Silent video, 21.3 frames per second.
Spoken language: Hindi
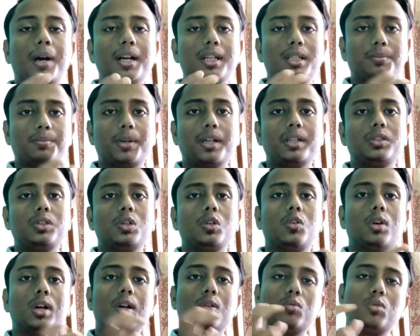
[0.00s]
फर्स्ट पार्ट जो
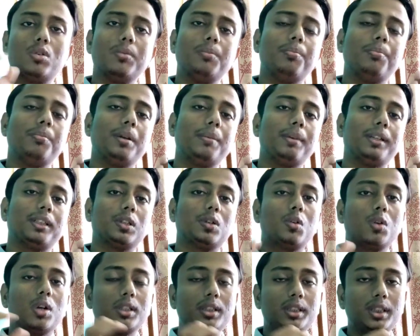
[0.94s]
होगा वो मैं
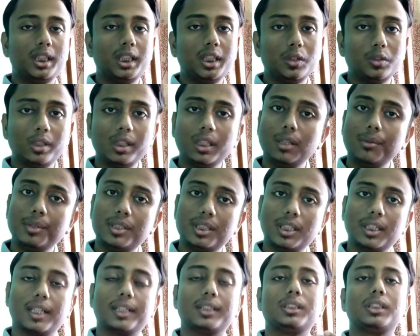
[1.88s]
बताऊँगा थियोरी
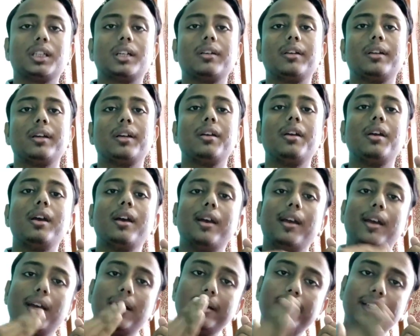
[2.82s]
रिविजन कैसे करना है
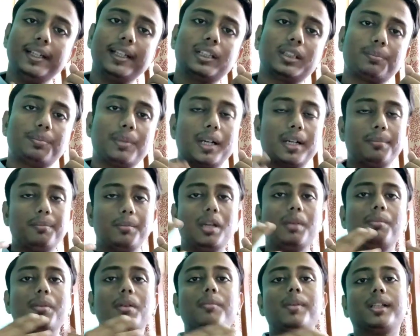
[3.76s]
एंड नेक्स्ट पार्ट
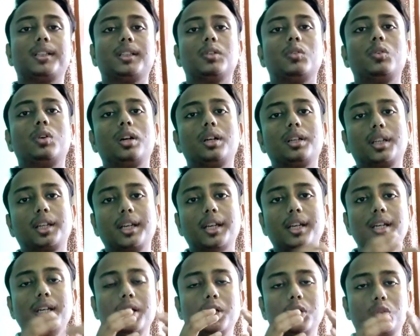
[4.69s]
में मैं बताऊंगा कि